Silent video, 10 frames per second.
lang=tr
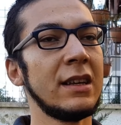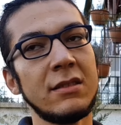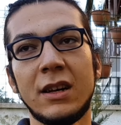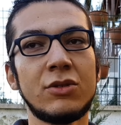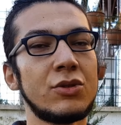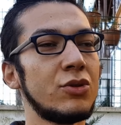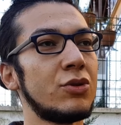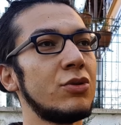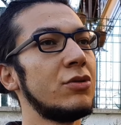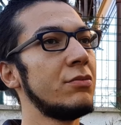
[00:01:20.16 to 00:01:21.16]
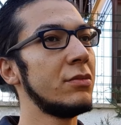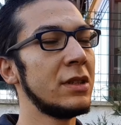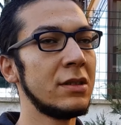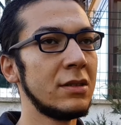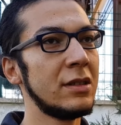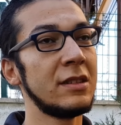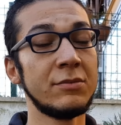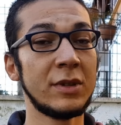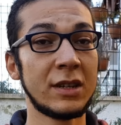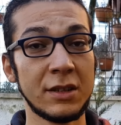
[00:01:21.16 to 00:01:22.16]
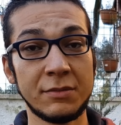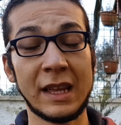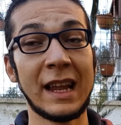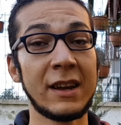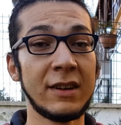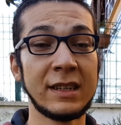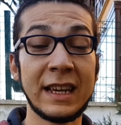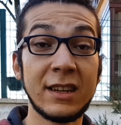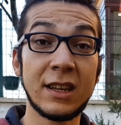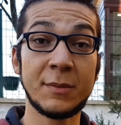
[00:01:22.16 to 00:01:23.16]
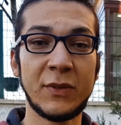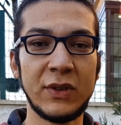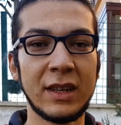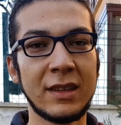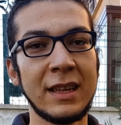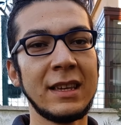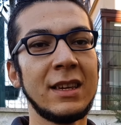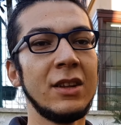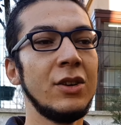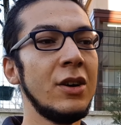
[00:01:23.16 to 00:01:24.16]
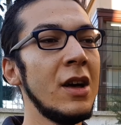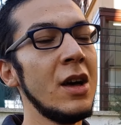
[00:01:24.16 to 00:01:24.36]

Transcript: Yani daha doğrusu oturdum e, dedim bakalım neler var, ne kadar bir fiyata denk geliyor.